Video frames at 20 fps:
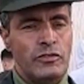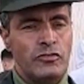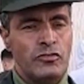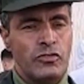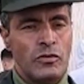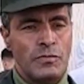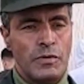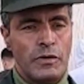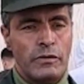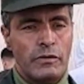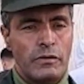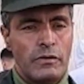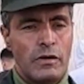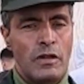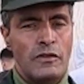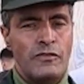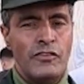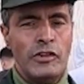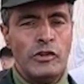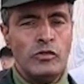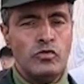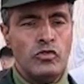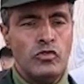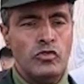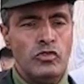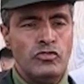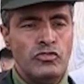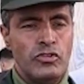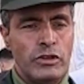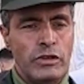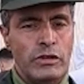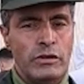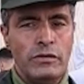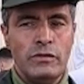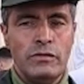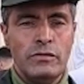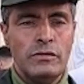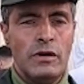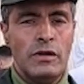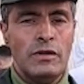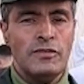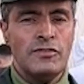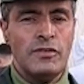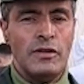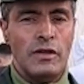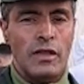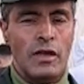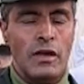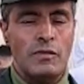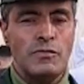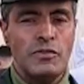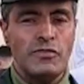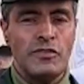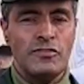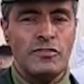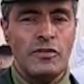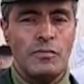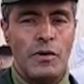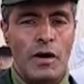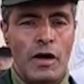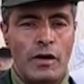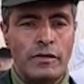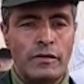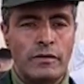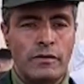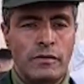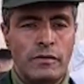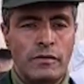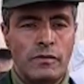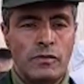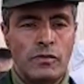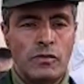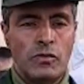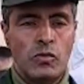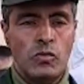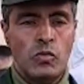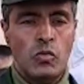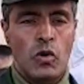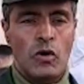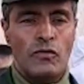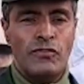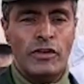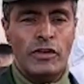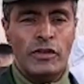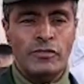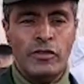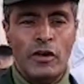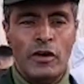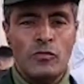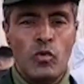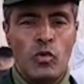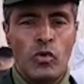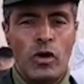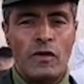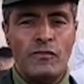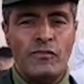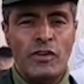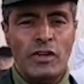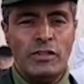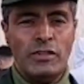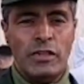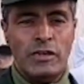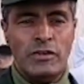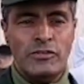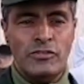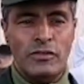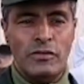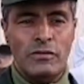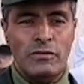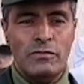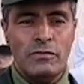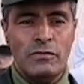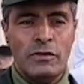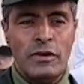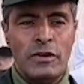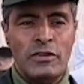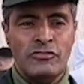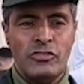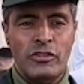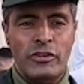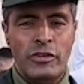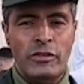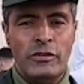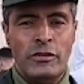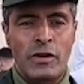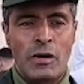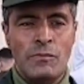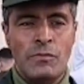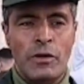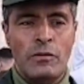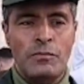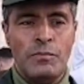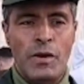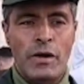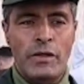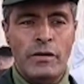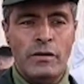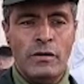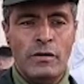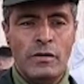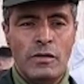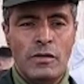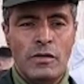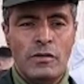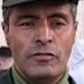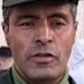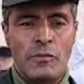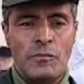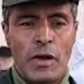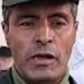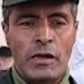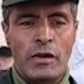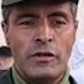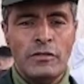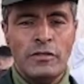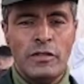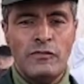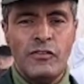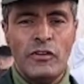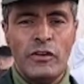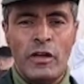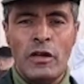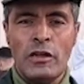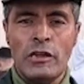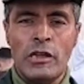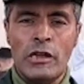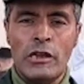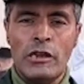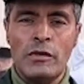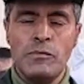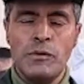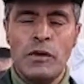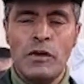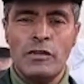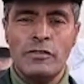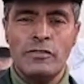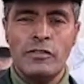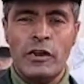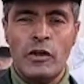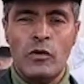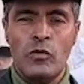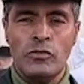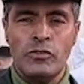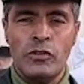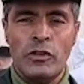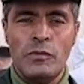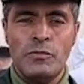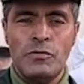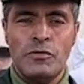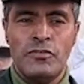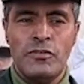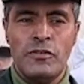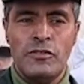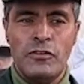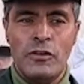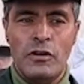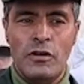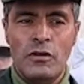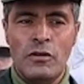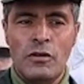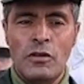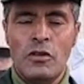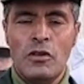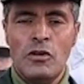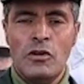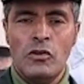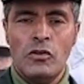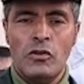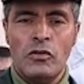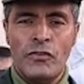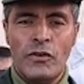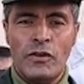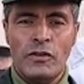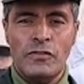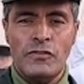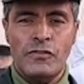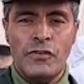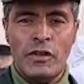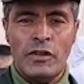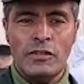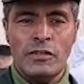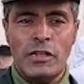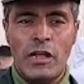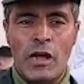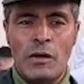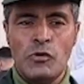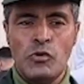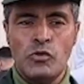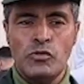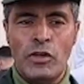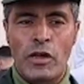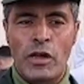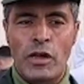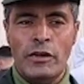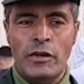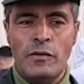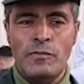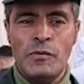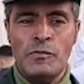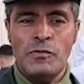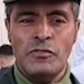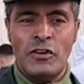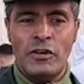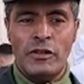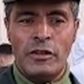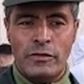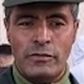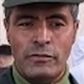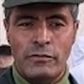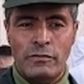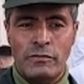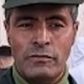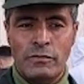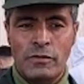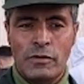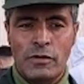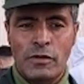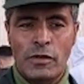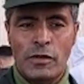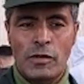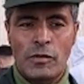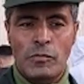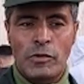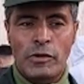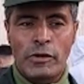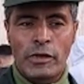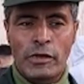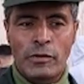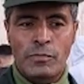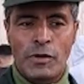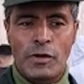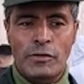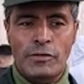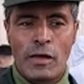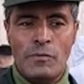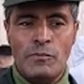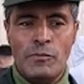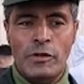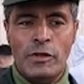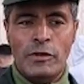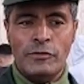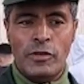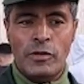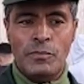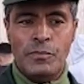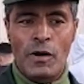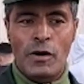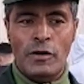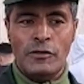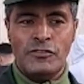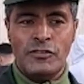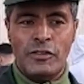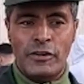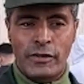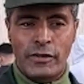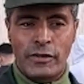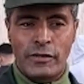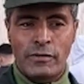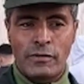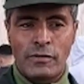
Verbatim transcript: ديسمبر 2022 على الساعة الخامسة صباحا وفي إطار مكافحة الهجرة غير شرعية عبر البحر تمكنت الفرقة الإقليمية للدرك الوطني باستيديا رفقة فرقة الأمن والتحري بمزغران من إحباط عملية إبحار سري